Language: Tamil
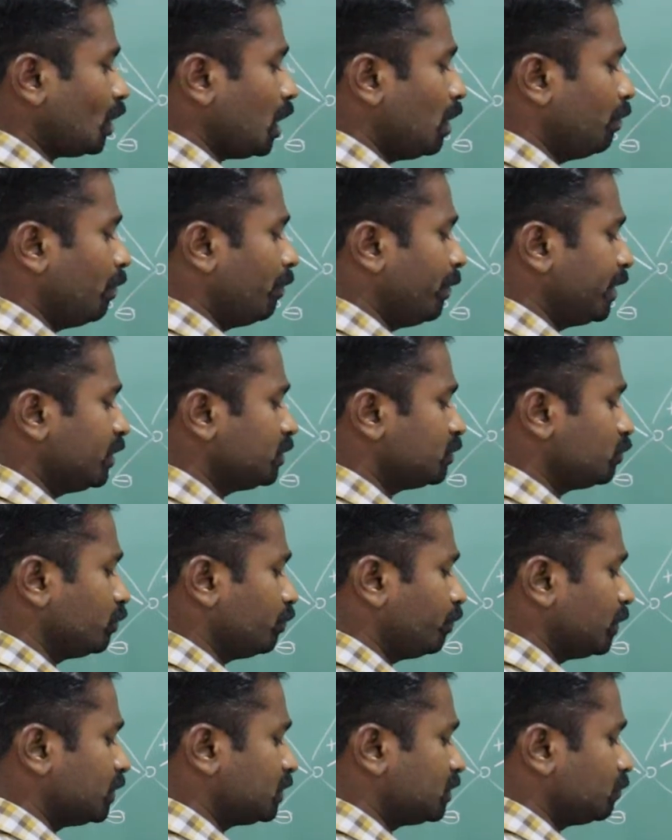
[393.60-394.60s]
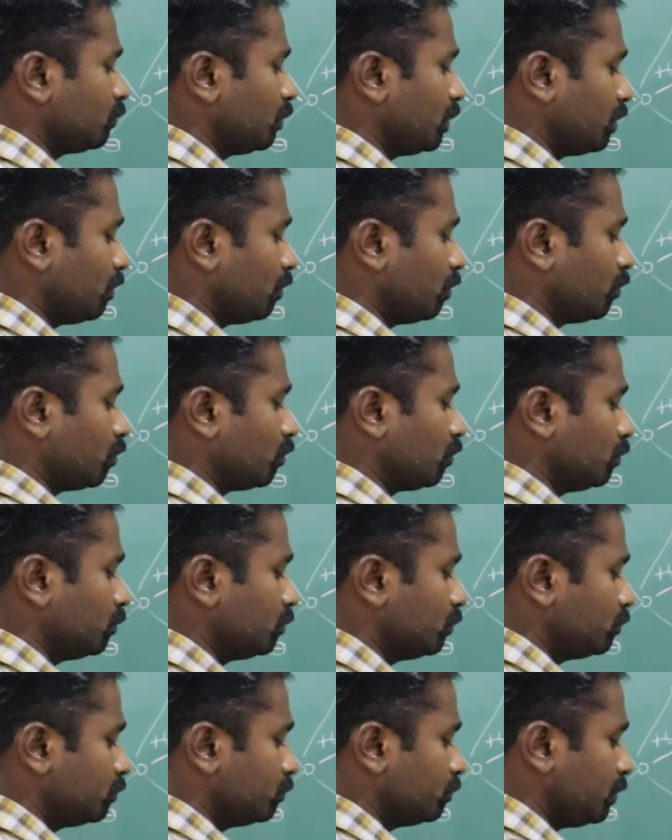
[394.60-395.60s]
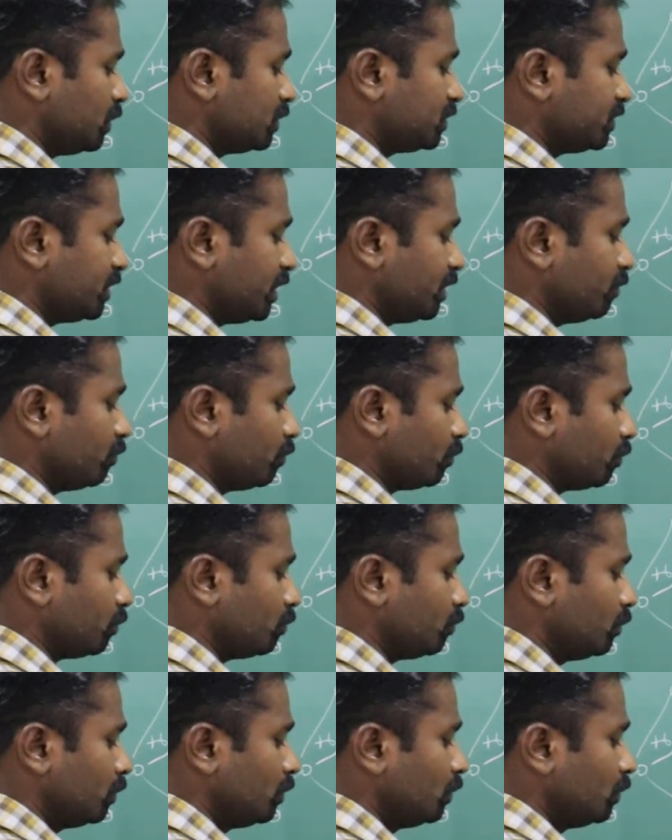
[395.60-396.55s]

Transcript: அப்போ மைனஸ் டூ ப்ளஸ் டுவெல் எவ்வளோ வரும் ப்ளஸ் டென் வரும்